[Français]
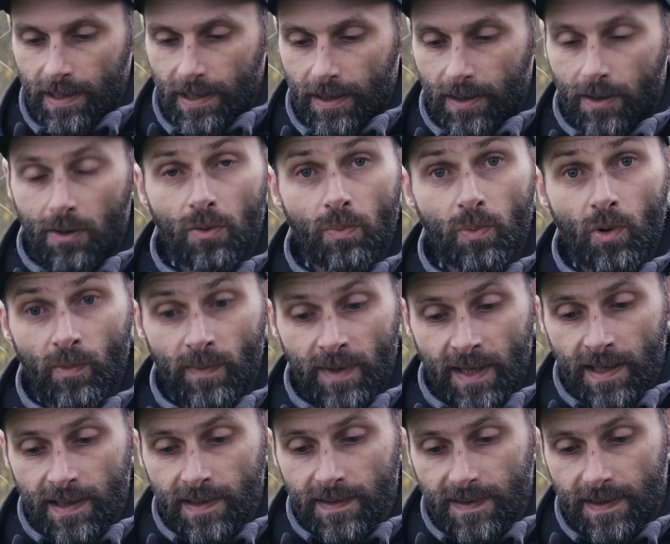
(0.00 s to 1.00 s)
Euh, le
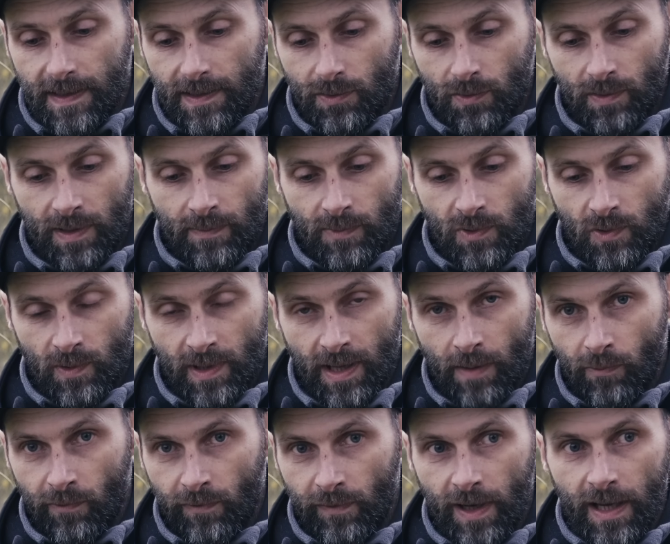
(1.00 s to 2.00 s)
premier, c'est son hameçon
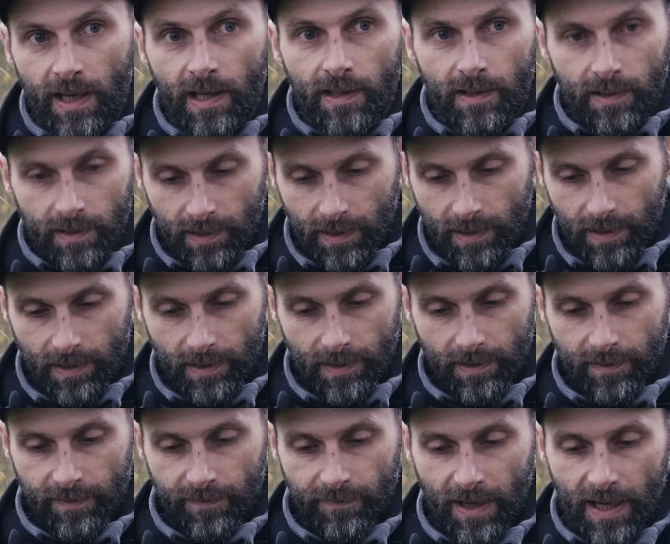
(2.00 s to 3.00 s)
camouflé,
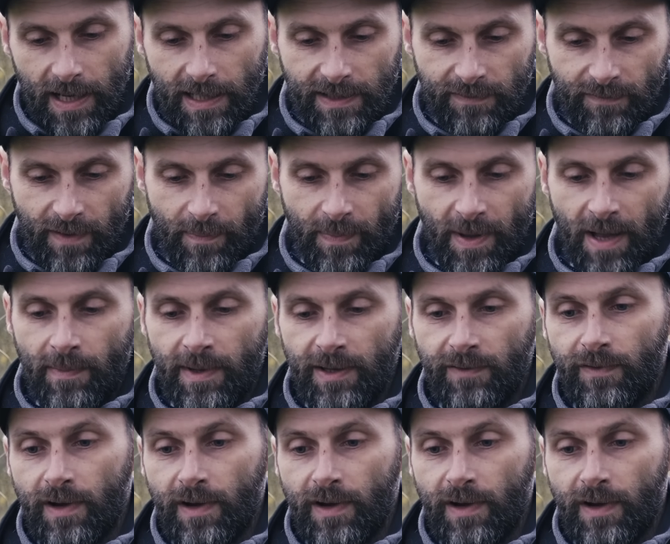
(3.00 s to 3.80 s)
euh, voilà, qui va permettre